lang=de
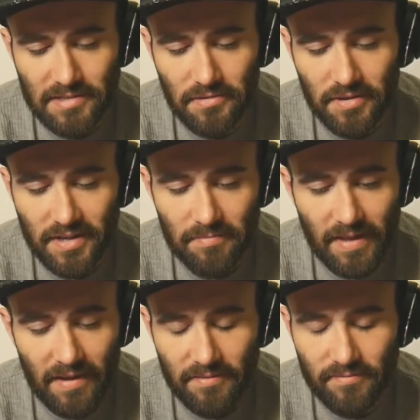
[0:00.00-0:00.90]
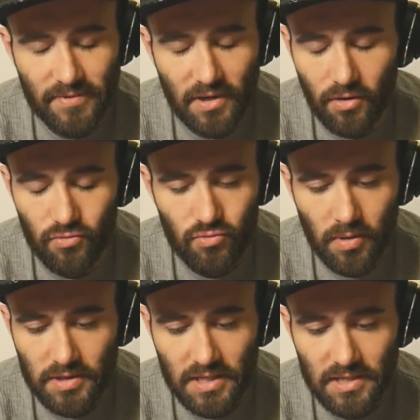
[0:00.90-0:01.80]
gehört habe, der wieder
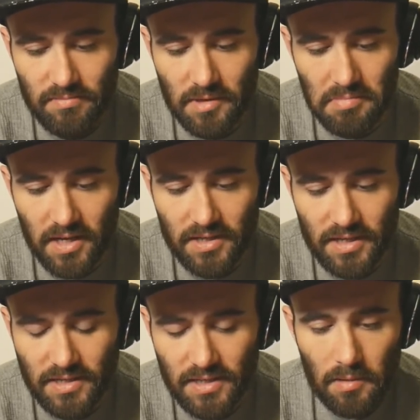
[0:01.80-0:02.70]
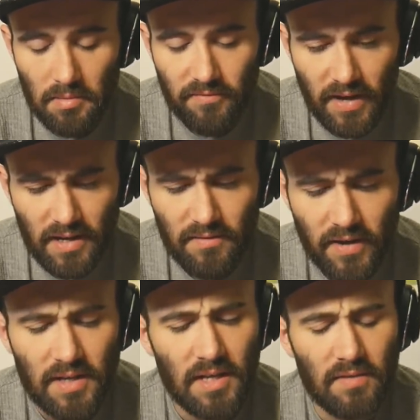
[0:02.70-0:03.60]
übertrieben geballert hat. Aber Farid
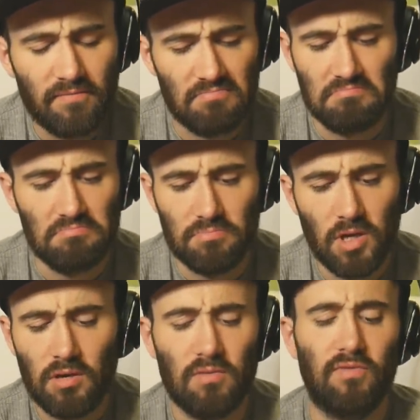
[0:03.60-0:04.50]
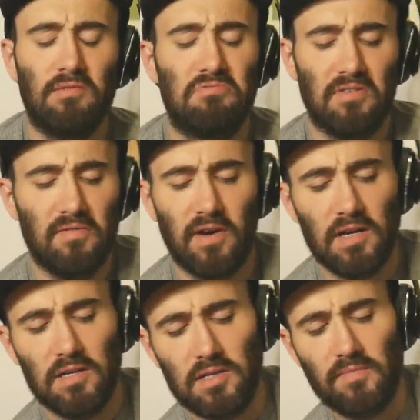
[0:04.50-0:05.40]
fand ich. Nee, ich fand, ich fand
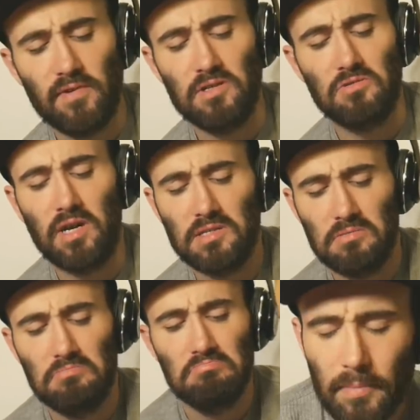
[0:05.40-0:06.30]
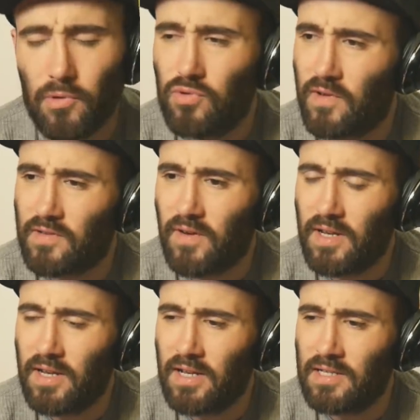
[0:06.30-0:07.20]
Farid ist einfach nicht so krass. Aber gut, was war
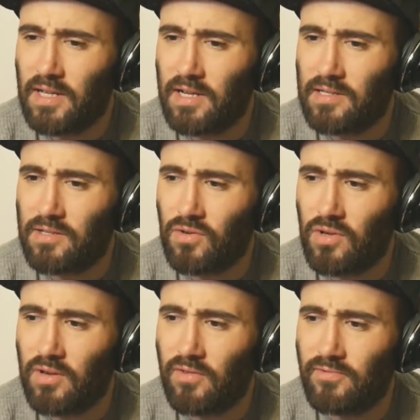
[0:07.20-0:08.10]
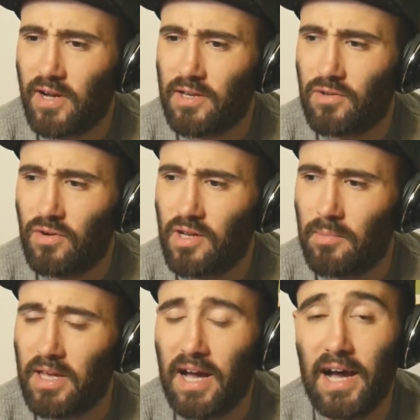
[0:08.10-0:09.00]
denn eigentlich der letzte Song, den ich von Farid gehört habe?
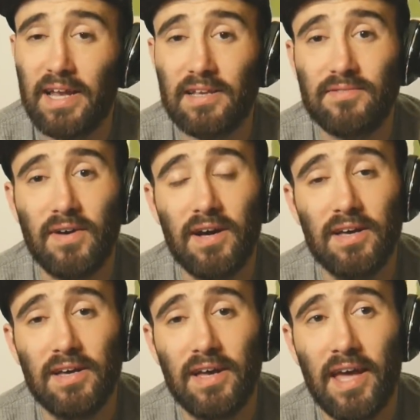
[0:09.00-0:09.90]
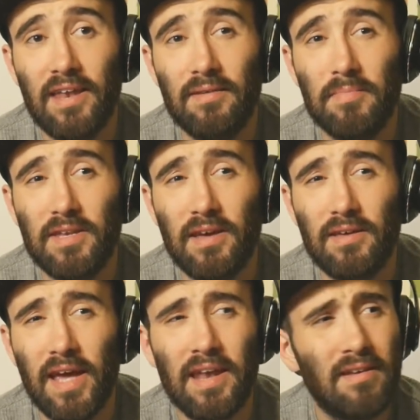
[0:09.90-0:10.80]
Ja, das war äh, Händ, mit
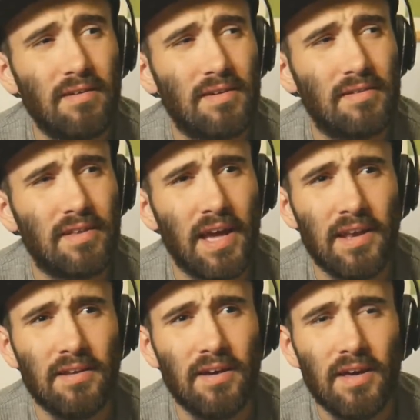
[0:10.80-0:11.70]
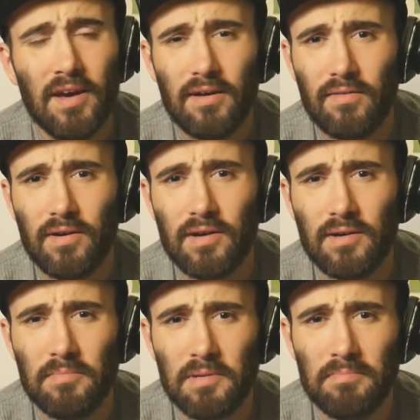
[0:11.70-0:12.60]
Hände, hieß der Hände, äh,
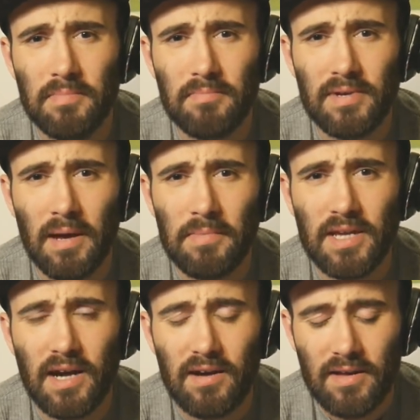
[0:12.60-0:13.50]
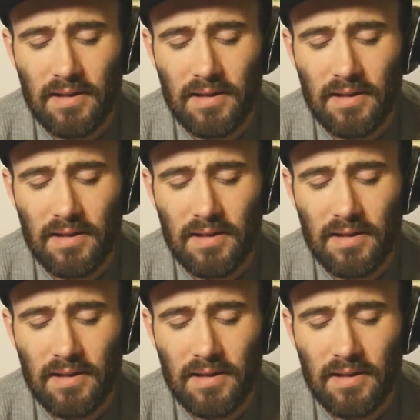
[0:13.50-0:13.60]
mit Namika.